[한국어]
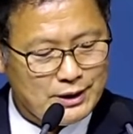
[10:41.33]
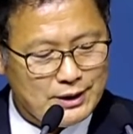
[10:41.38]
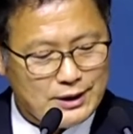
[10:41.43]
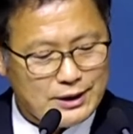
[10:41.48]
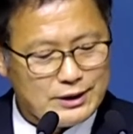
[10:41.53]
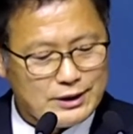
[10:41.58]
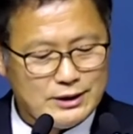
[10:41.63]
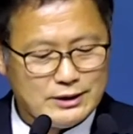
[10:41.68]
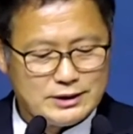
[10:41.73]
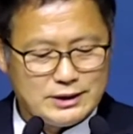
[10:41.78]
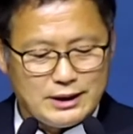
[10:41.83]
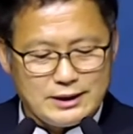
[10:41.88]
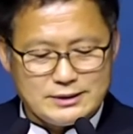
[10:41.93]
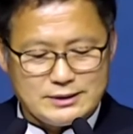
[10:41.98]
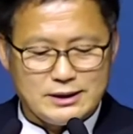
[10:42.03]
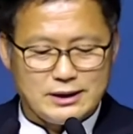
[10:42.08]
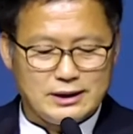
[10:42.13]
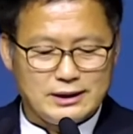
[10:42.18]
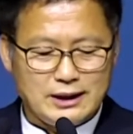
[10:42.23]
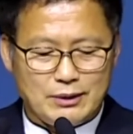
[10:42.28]

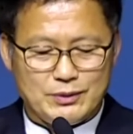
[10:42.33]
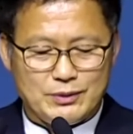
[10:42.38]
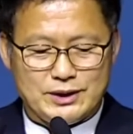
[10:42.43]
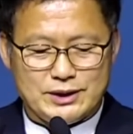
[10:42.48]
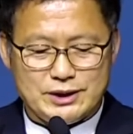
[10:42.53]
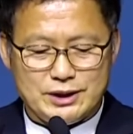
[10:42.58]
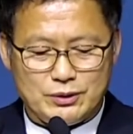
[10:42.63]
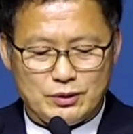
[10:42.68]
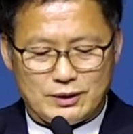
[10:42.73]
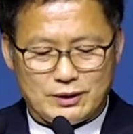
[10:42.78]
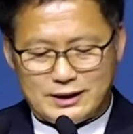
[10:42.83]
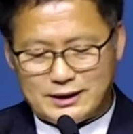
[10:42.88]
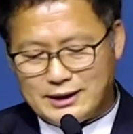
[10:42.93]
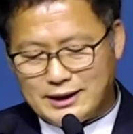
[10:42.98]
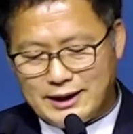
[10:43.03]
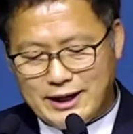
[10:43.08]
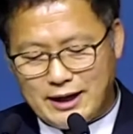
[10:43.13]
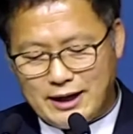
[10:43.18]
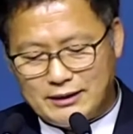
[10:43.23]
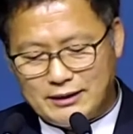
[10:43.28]
1절에서는 다윗이
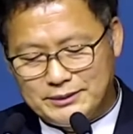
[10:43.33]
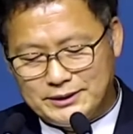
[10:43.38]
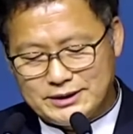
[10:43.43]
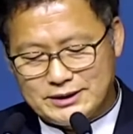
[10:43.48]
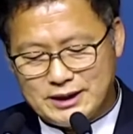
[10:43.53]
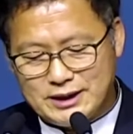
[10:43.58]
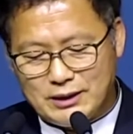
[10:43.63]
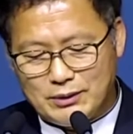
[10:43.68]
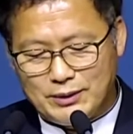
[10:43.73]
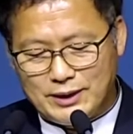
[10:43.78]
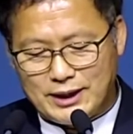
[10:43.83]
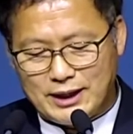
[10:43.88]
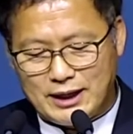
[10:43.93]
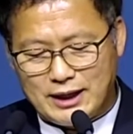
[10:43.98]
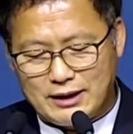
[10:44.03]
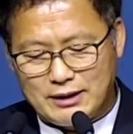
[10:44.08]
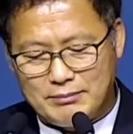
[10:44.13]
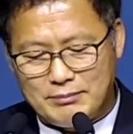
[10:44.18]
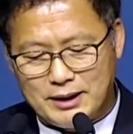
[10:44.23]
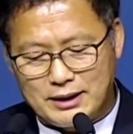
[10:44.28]
요나단의 아버지 사울에게
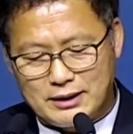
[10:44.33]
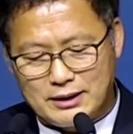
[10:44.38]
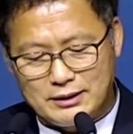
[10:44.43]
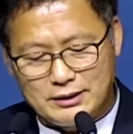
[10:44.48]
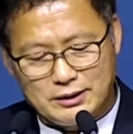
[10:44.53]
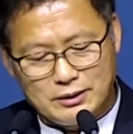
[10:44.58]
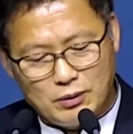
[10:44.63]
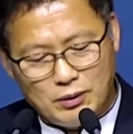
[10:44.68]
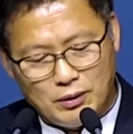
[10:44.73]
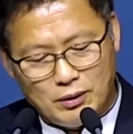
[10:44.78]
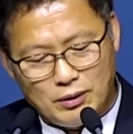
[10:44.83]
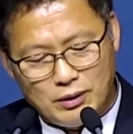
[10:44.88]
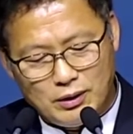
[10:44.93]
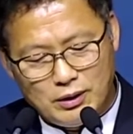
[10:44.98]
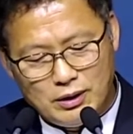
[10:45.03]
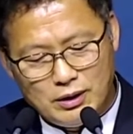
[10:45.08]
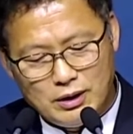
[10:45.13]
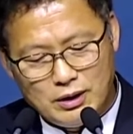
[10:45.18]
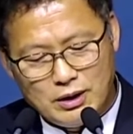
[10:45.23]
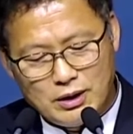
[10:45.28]
하는 말을 듣고
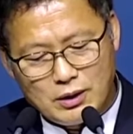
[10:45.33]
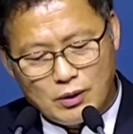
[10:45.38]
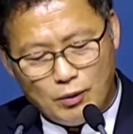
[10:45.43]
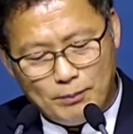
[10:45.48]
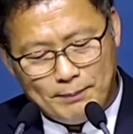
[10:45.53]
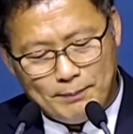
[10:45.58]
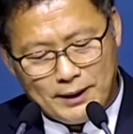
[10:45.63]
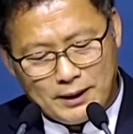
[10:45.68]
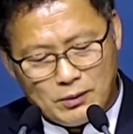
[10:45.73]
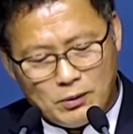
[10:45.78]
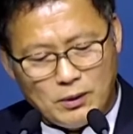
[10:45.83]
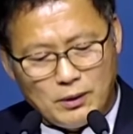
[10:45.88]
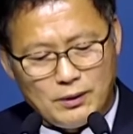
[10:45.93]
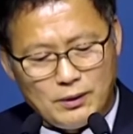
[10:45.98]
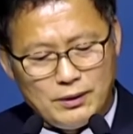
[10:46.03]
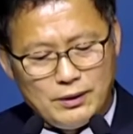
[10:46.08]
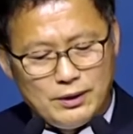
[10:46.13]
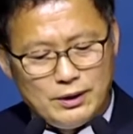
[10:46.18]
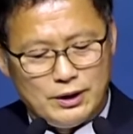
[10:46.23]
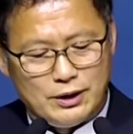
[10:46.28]
곧바로
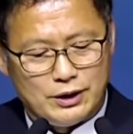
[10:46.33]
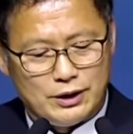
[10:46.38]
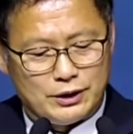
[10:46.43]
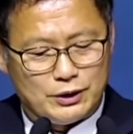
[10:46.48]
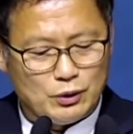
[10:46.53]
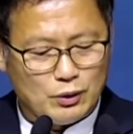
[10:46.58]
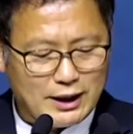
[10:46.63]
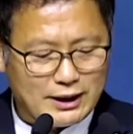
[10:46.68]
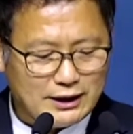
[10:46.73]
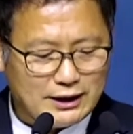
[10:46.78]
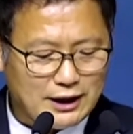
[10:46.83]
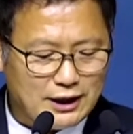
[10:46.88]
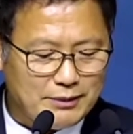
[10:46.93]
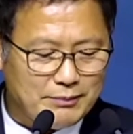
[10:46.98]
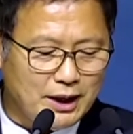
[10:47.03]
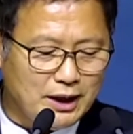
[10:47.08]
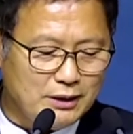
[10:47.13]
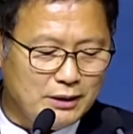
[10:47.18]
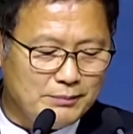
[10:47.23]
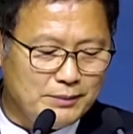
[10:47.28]
요나단의
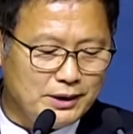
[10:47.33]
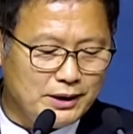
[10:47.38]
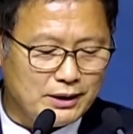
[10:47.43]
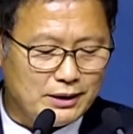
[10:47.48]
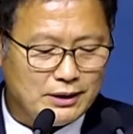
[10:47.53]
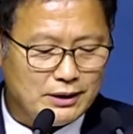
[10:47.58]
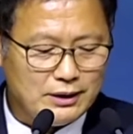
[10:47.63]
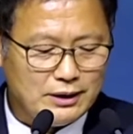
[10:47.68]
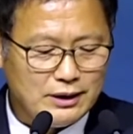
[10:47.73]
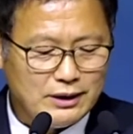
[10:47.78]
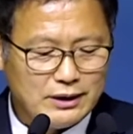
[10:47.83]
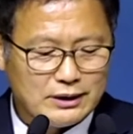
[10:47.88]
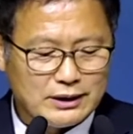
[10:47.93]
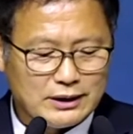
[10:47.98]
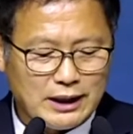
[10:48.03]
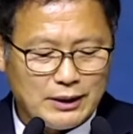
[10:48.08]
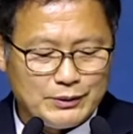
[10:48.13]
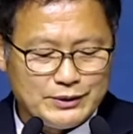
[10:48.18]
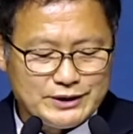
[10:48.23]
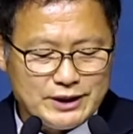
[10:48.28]
마음이
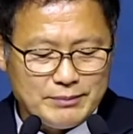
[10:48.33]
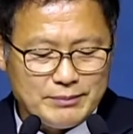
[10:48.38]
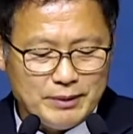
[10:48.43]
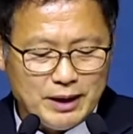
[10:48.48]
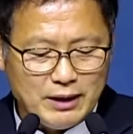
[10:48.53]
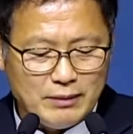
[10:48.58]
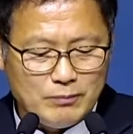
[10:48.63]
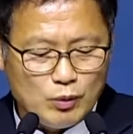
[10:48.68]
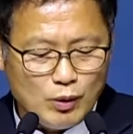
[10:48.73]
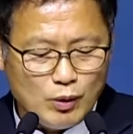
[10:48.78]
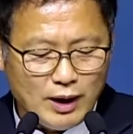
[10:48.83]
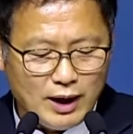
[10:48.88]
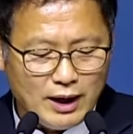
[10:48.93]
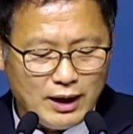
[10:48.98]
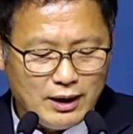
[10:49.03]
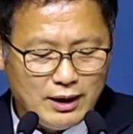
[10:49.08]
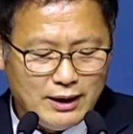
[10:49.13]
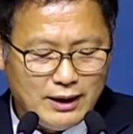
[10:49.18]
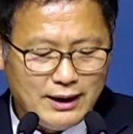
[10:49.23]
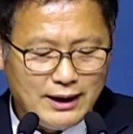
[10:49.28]
다윗의
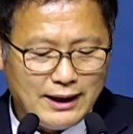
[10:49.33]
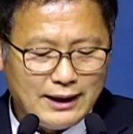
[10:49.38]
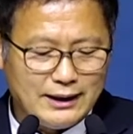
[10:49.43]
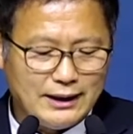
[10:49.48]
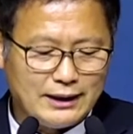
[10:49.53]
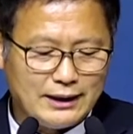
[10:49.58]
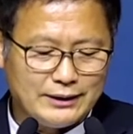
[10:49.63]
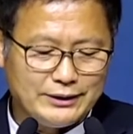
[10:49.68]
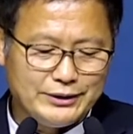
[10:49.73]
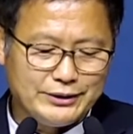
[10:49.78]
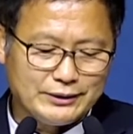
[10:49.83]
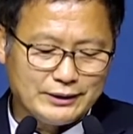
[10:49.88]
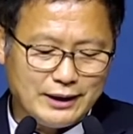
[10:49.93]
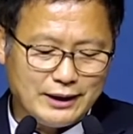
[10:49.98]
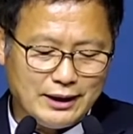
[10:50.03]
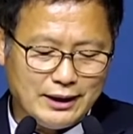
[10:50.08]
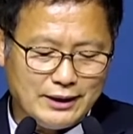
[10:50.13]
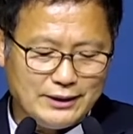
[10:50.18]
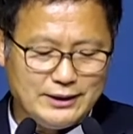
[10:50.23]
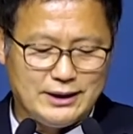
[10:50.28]
마음과 하나가
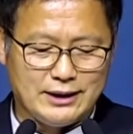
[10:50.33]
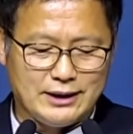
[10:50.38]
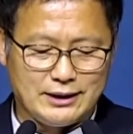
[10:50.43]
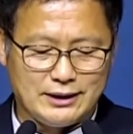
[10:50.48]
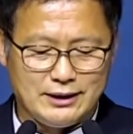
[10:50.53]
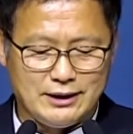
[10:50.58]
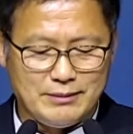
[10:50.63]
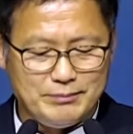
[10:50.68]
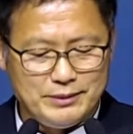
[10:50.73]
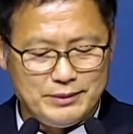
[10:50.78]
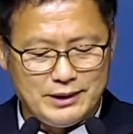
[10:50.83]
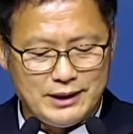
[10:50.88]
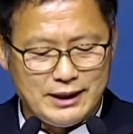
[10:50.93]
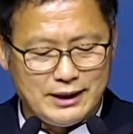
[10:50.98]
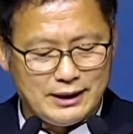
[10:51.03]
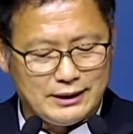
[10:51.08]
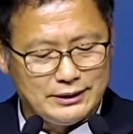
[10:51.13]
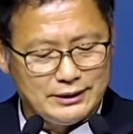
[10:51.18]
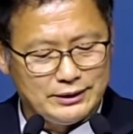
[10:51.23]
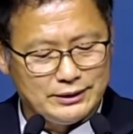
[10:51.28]
되었다 이야기를 합니다.
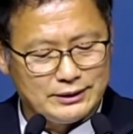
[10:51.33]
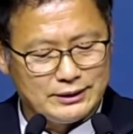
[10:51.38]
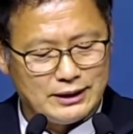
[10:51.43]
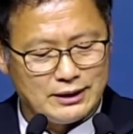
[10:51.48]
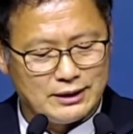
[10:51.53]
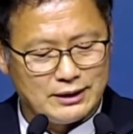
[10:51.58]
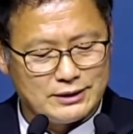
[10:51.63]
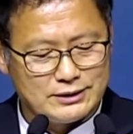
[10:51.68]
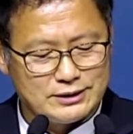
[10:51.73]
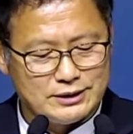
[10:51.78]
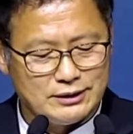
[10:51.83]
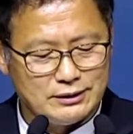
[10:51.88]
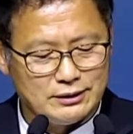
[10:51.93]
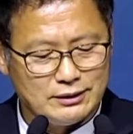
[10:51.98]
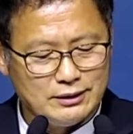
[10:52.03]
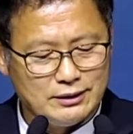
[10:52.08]
하나 되었다는 것은